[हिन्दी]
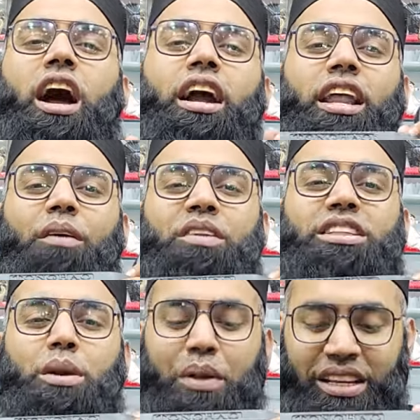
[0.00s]
अगर आपने
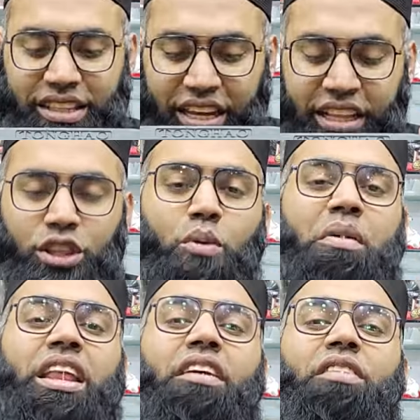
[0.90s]
इसकी प्राइस देखनी है तो
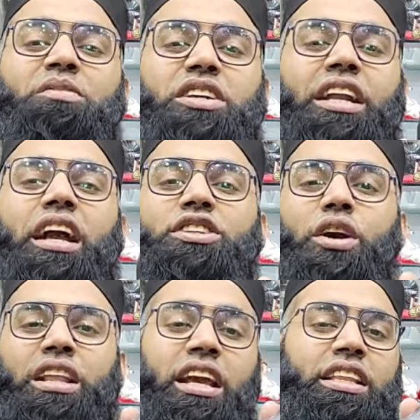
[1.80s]
मेरे वेबसाइट का जो
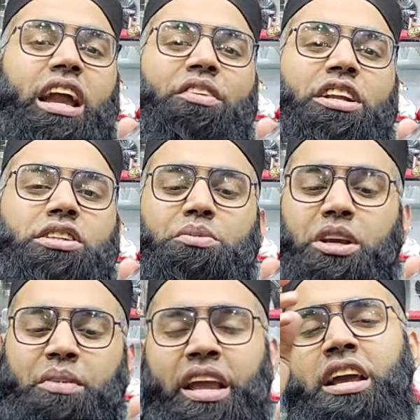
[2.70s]
है लिंक दिया हुआ है
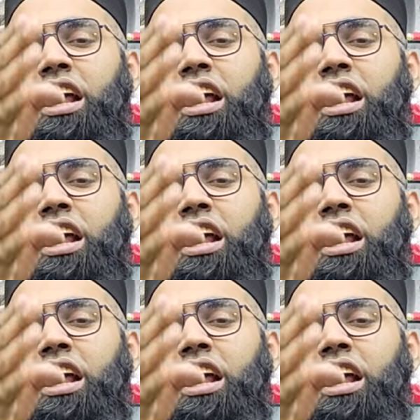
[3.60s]
डिस्क्रिप्शन में